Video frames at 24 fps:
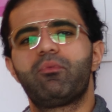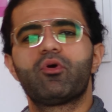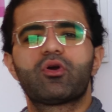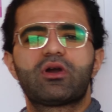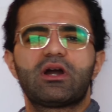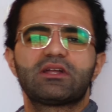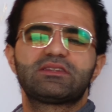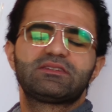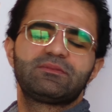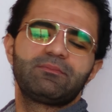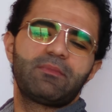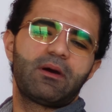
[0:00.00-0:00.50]
bu
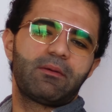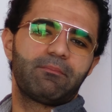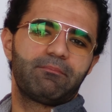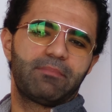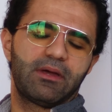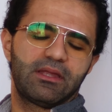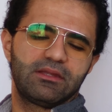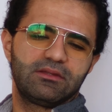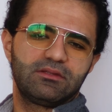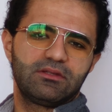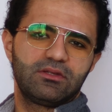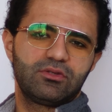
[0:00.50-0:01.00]
katmam
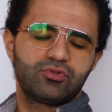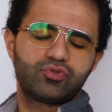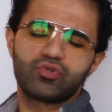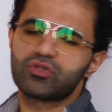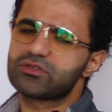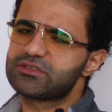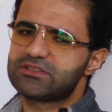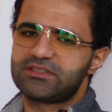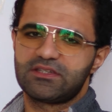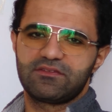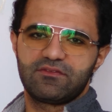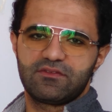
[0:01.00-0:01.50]
ben.
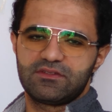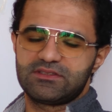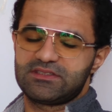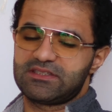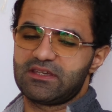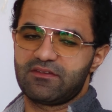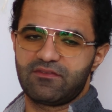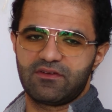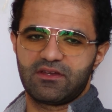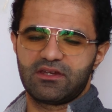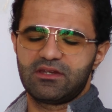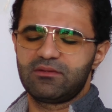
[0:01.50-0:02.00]
Çok sev-
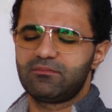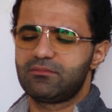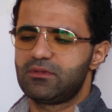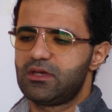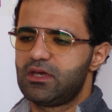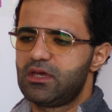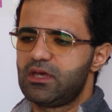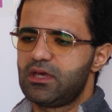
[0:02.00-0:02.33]
severim.